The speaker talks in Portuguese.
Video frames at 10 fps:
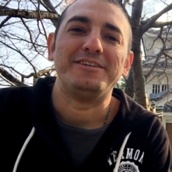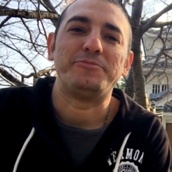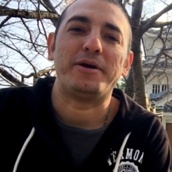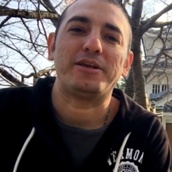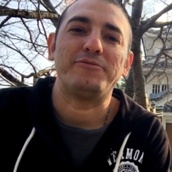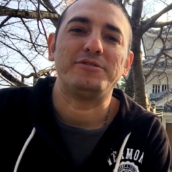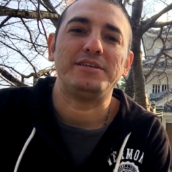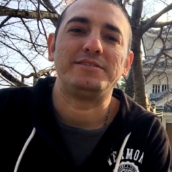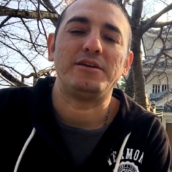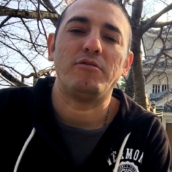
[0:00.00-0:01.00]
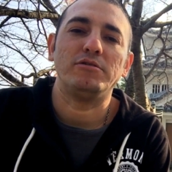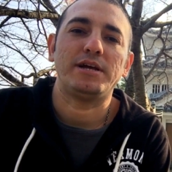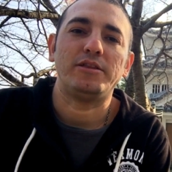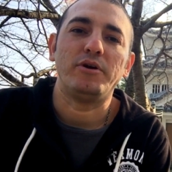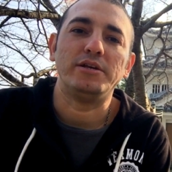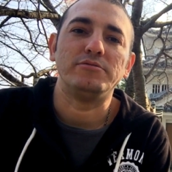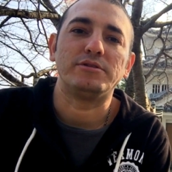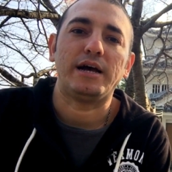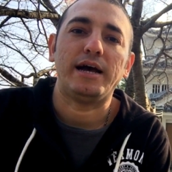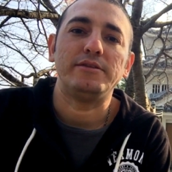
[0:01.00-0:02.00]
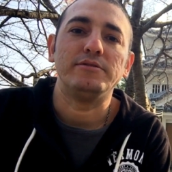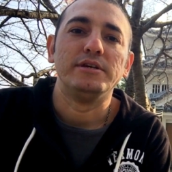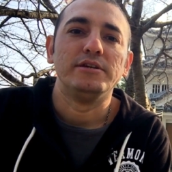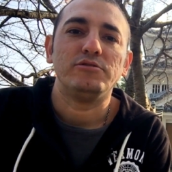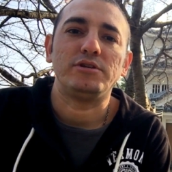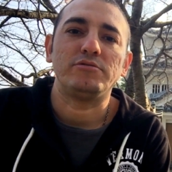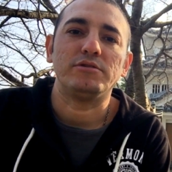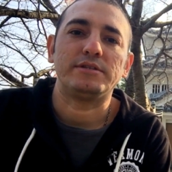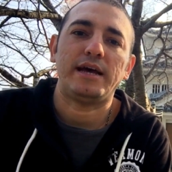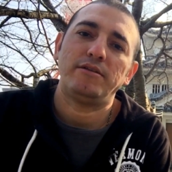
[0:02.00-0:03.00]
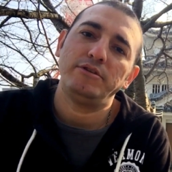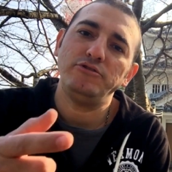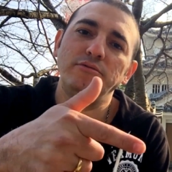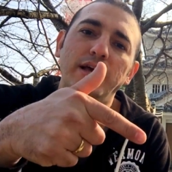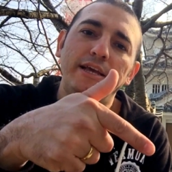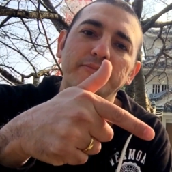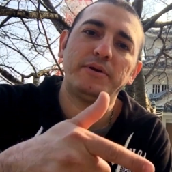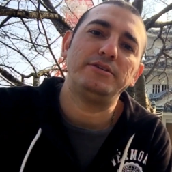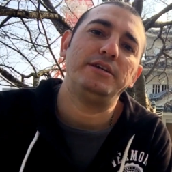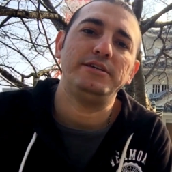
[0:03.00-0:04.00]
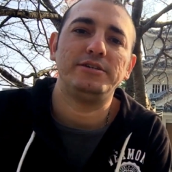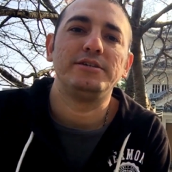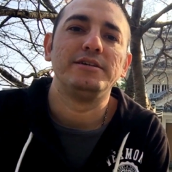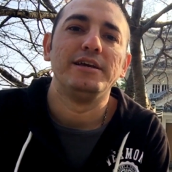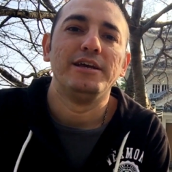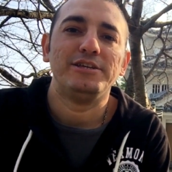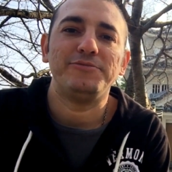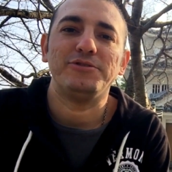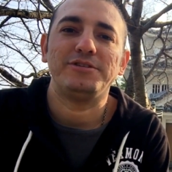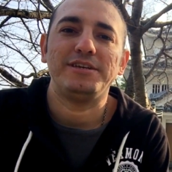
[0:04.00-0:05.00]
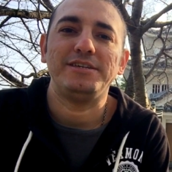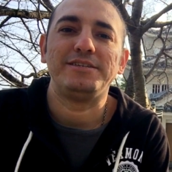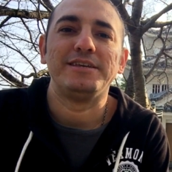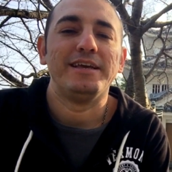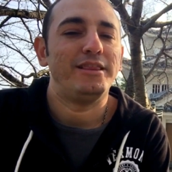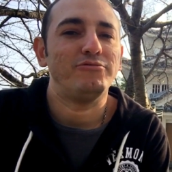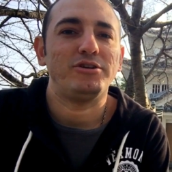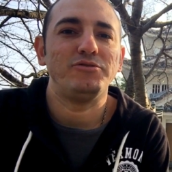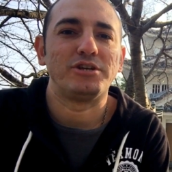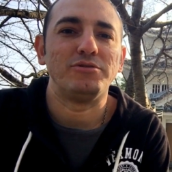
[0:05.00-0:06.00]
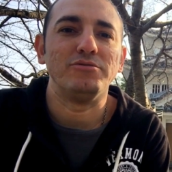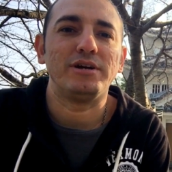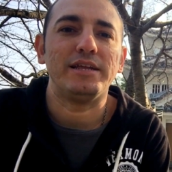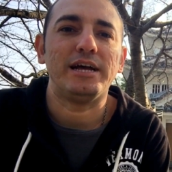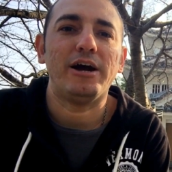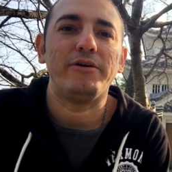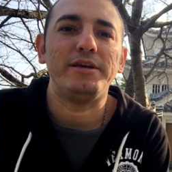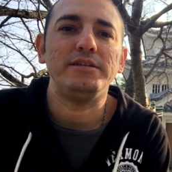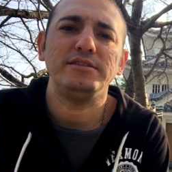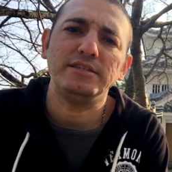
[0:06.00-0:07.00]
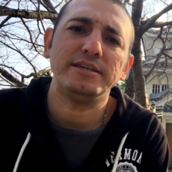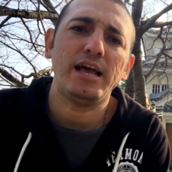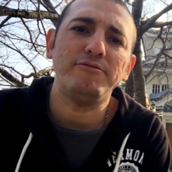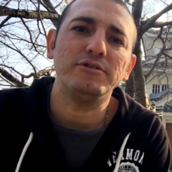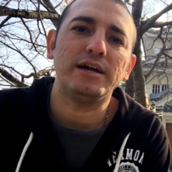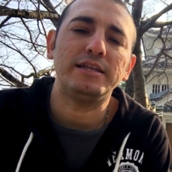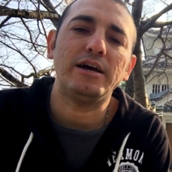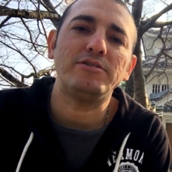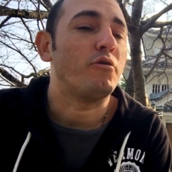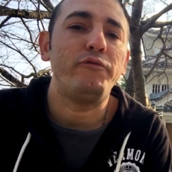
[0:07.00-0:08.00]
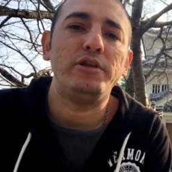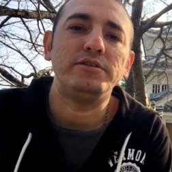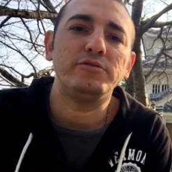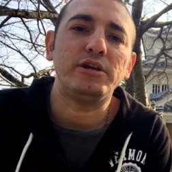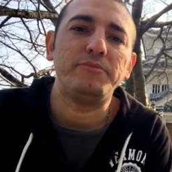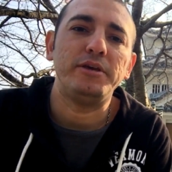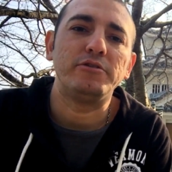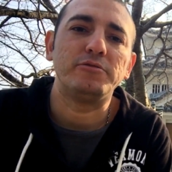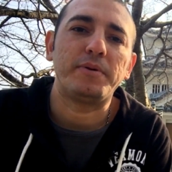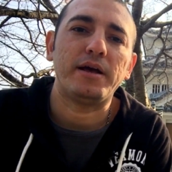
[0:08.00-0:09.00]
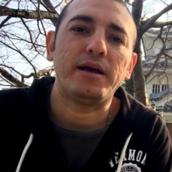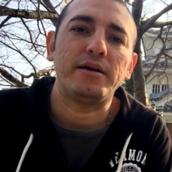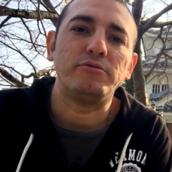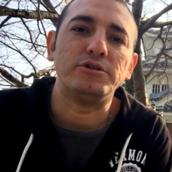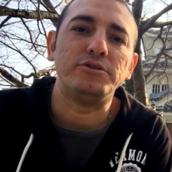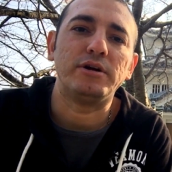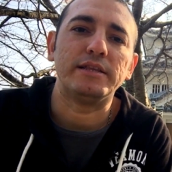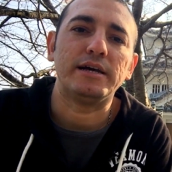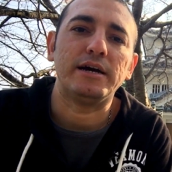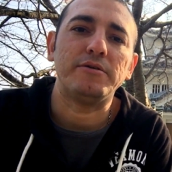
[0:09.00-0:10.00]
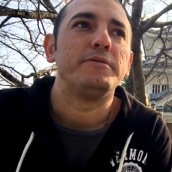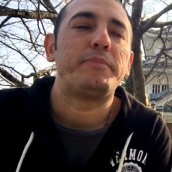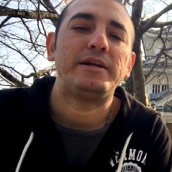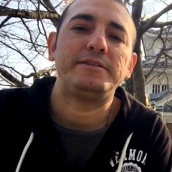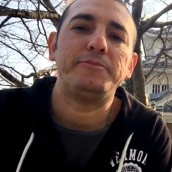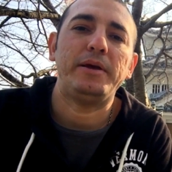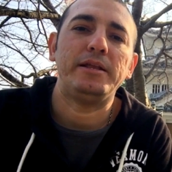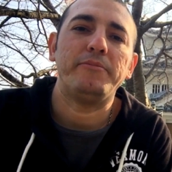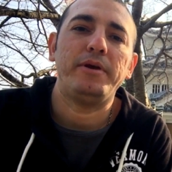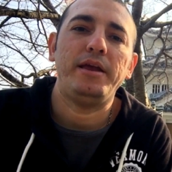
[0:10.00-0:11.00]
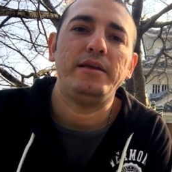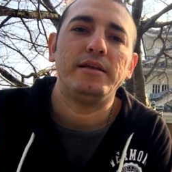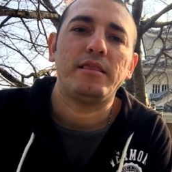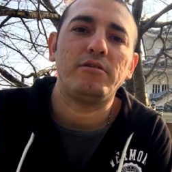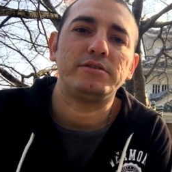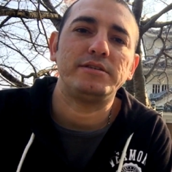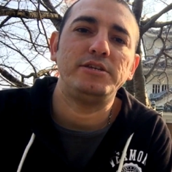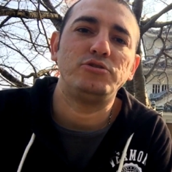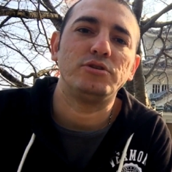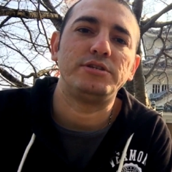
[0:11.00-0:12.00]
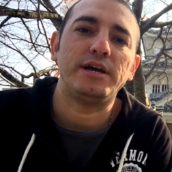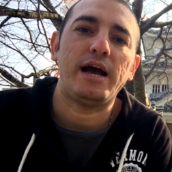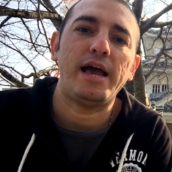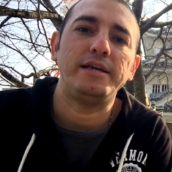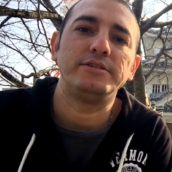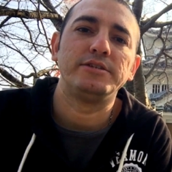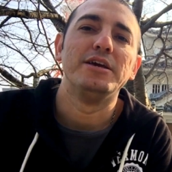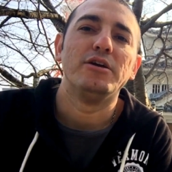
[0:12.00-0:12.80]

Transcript: Espero que vocês tenham gostado do resultado. Se vocês gostaram, deixa um like pra gente. Se vocês não são inscritos no canal ainda, se inscreve no canal, convidem seus amigos para curtir o canal, participem também das nossas redes sociais.